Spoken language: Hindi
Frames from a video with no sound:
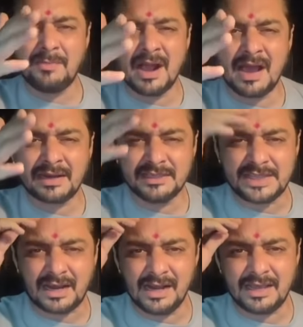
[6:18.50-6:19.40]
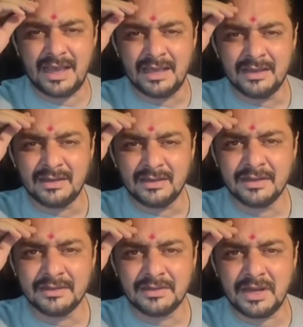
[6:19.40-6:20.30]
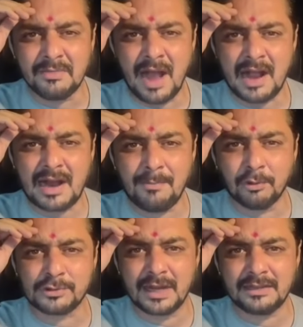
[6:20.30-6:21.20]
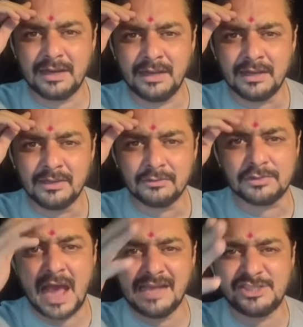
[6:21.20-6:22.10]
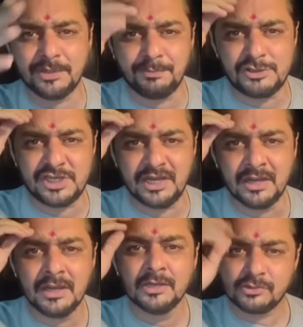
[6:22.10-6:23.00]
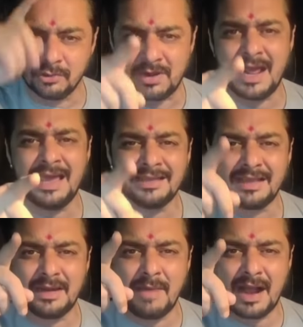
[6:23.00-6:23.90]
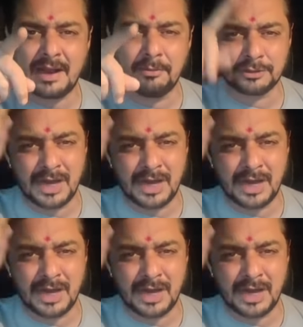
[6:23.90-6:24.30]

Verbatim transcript: ए बंगड़ की शक्ल के तेरी माँ का भोसड़ा तेरी तुझे आईची सुन रे तेरी माँ का